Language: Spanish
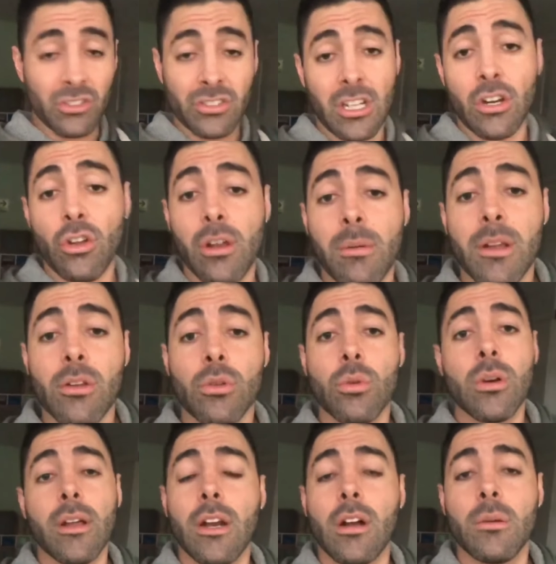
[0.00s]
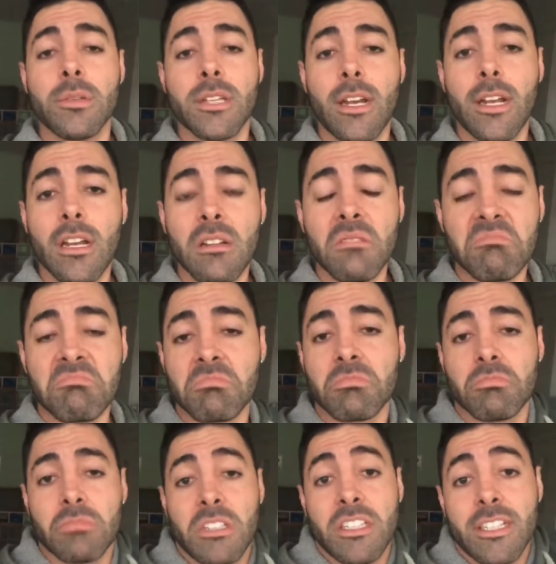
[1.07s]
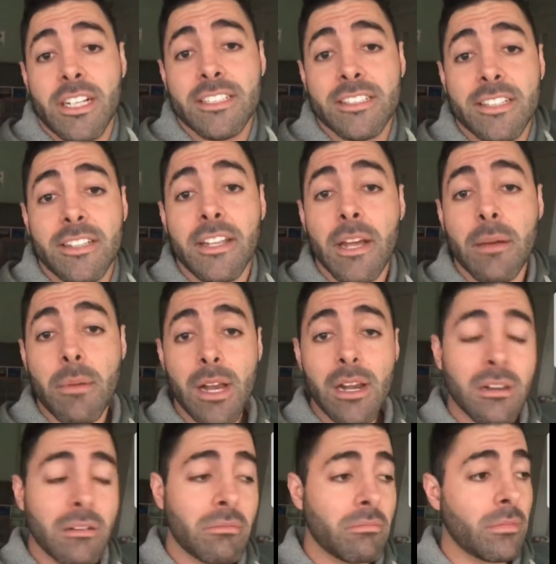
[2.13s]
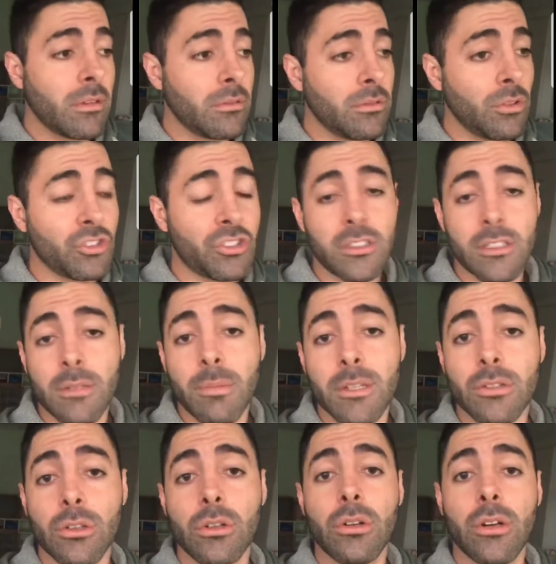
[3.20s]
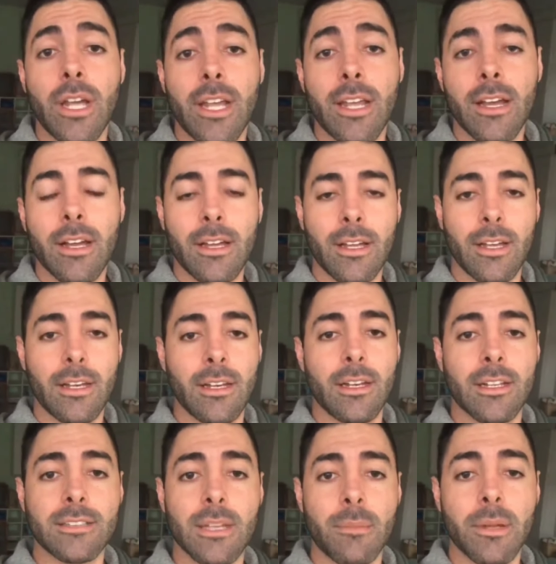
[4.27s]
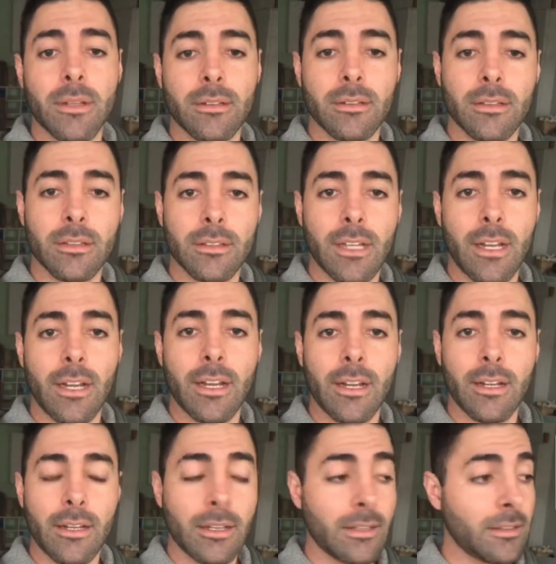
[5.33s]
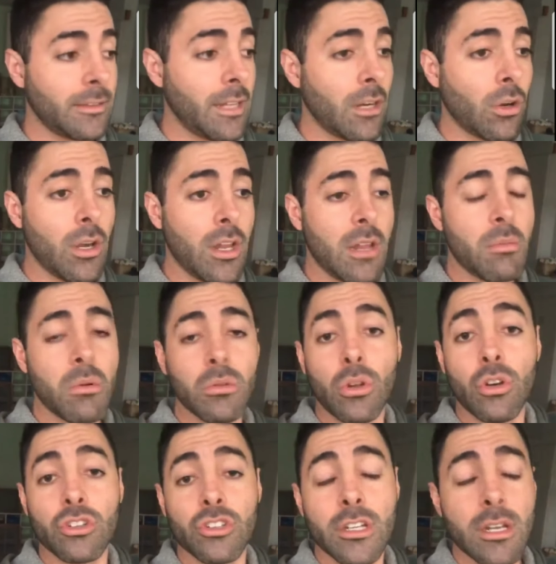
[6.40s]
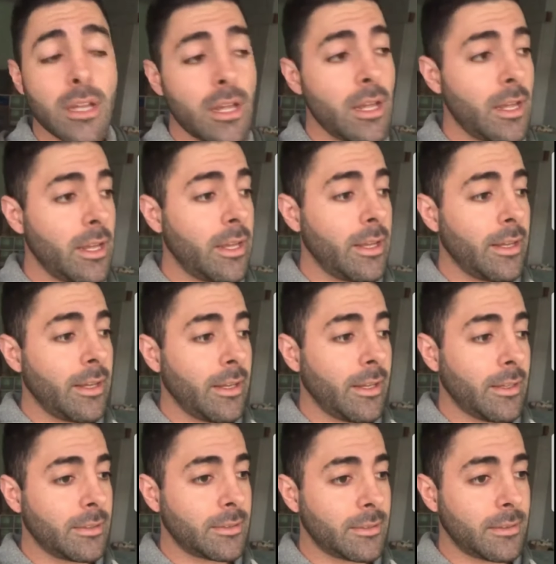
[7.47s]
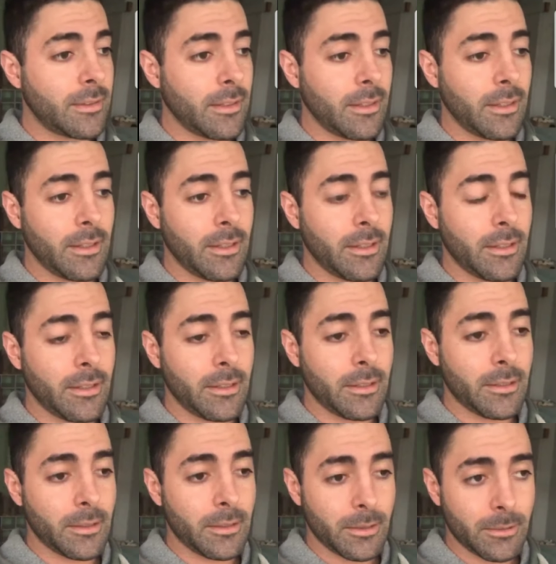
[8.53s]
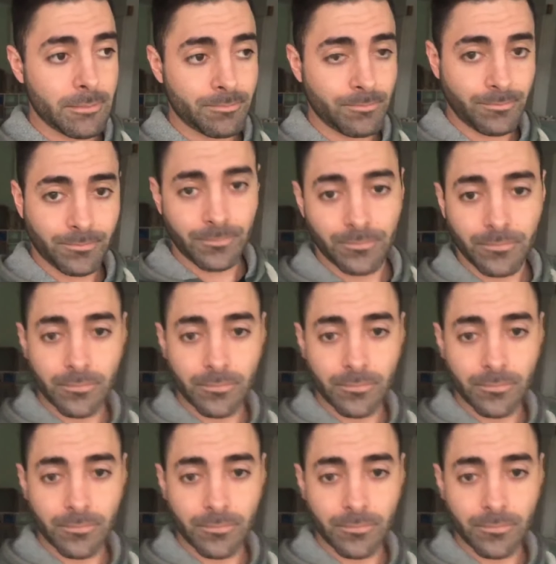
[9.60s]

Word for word: no salió del baño nunca de la comisaría, dice que se sentía mal, no sé si pasó ella el examen de, alcoholismo, no lo sé. Este.